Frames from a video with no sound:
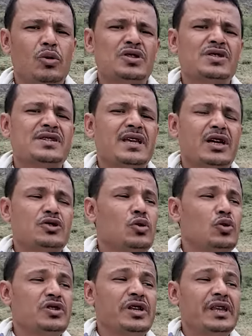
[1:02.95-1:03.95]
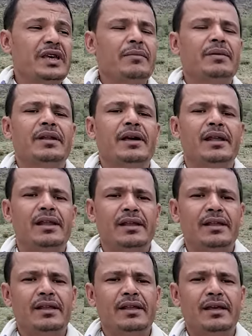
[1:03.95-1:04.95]
مؤسسه كشغل شريكه بالنحل
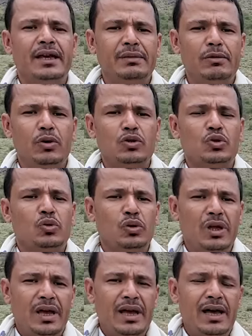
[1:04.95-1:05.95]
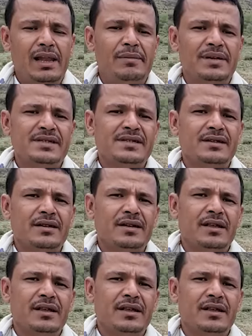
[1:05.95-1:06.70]
يعني ماكو شغل نحال بس